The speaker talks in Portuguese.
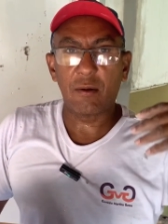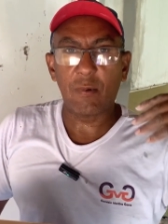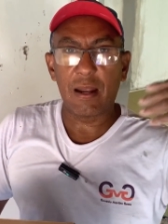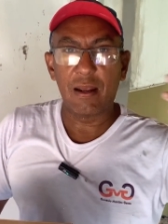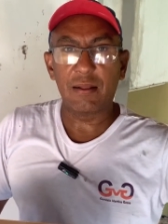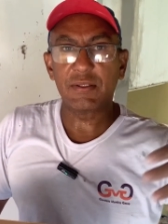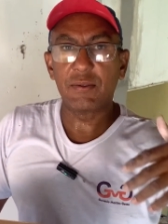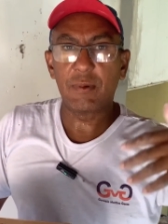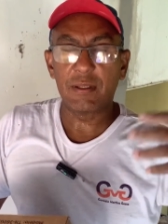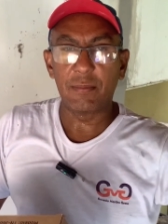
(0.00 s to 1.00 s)
40 a
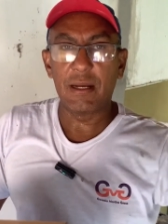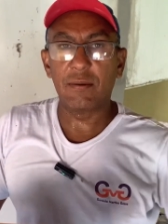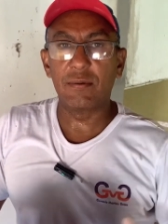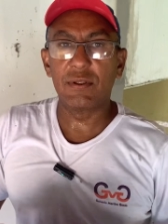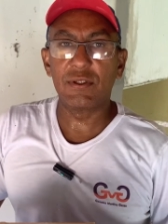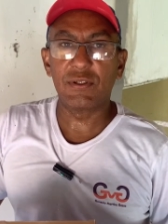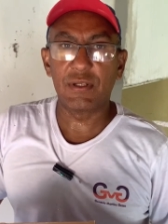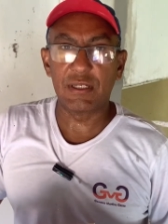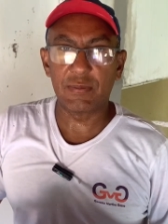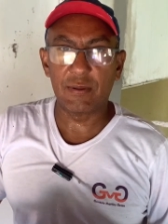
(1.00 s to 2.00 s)
50 metros de
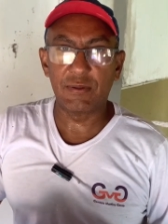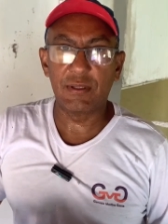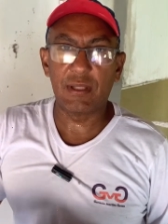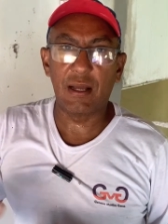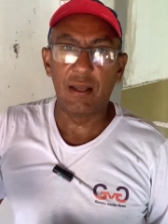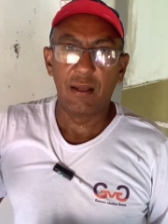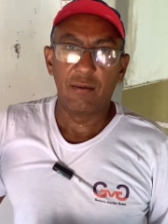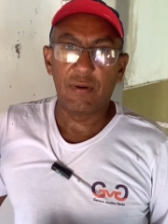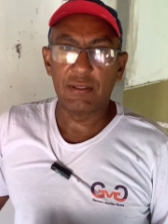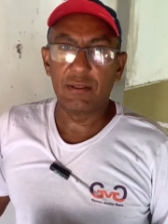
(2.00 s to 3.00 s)
distância para você estar tá
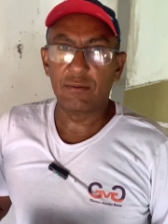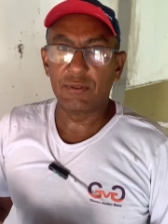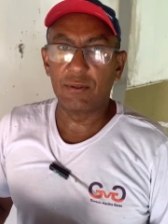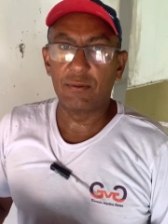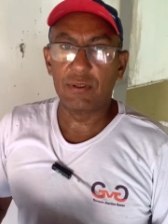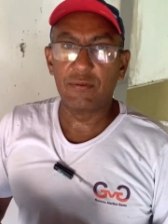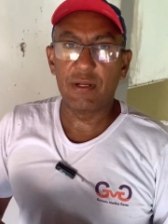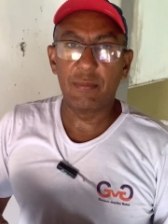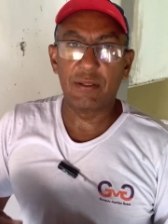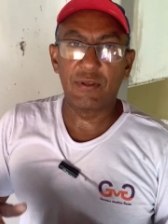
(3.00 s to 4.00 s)
fazendo o seu nivelamento.